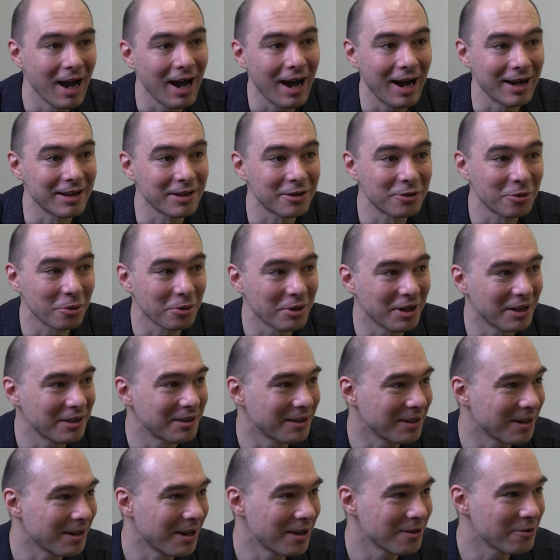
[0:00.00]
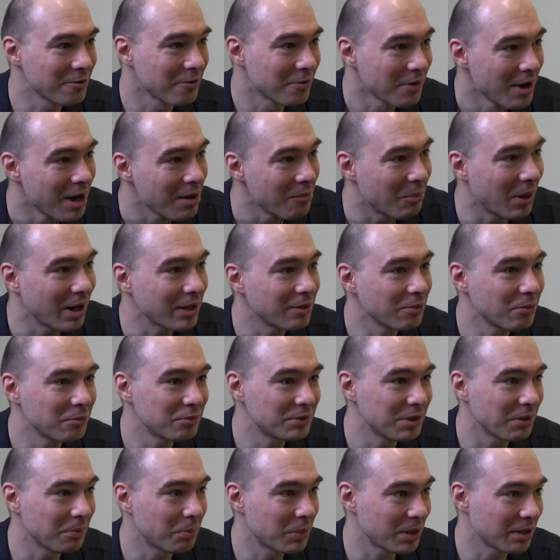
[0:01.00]
А никто на это не готов. Поэтому
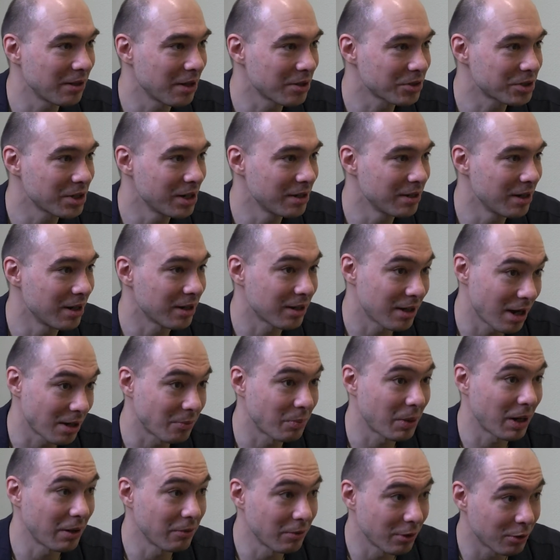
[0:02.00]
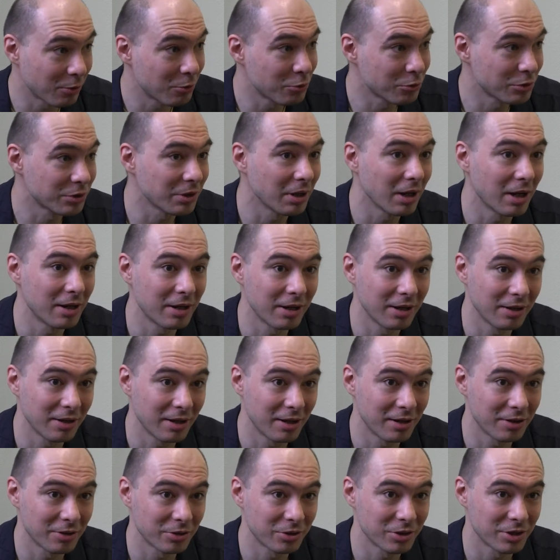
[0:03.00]
все продолжения, как правило, хуже
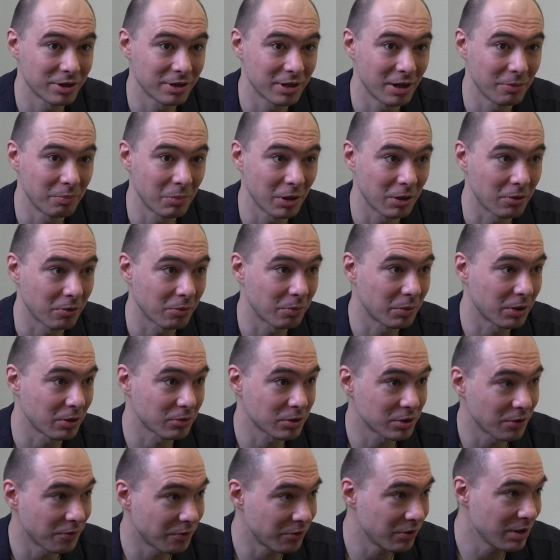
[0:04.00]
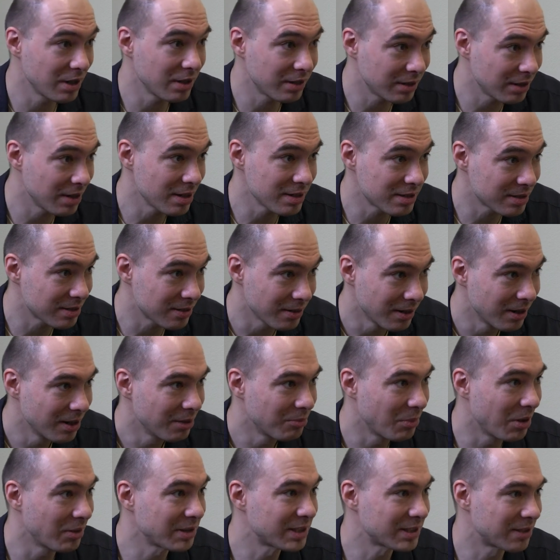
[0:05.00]
оригинальных частей первых, потому что в них есть
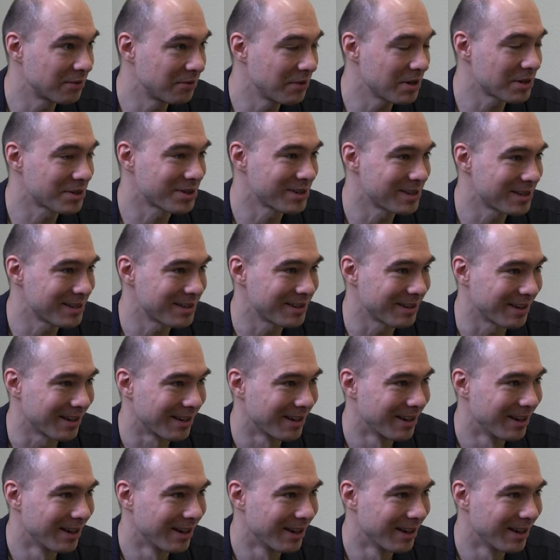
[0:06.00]
момент свежести.